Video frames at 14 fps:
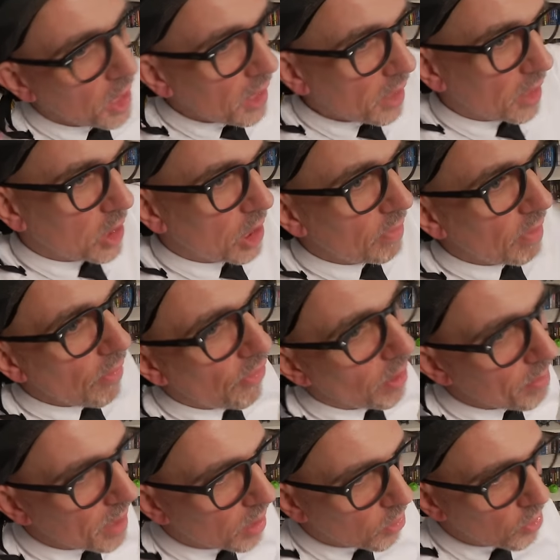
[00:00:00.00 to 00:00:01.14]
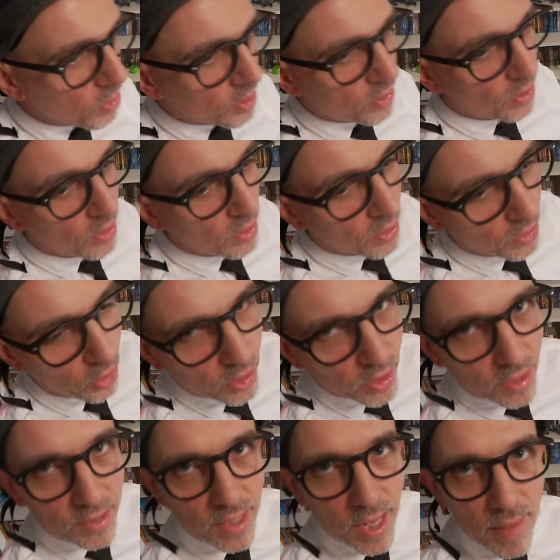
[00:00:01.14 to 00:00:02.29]
Oui, j'y vais faire mes courses dans le
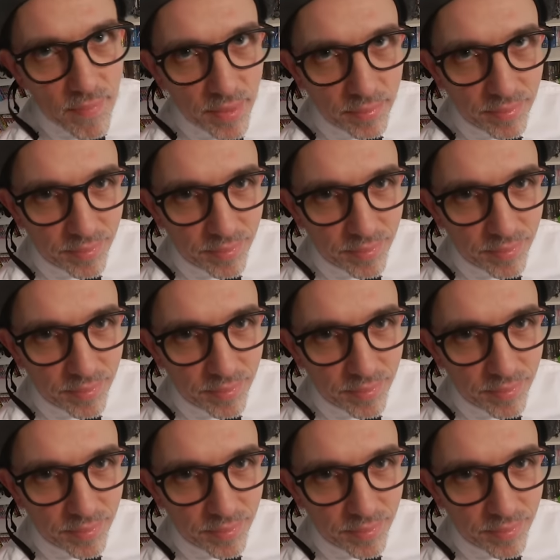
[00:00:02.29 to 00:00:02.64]
13 e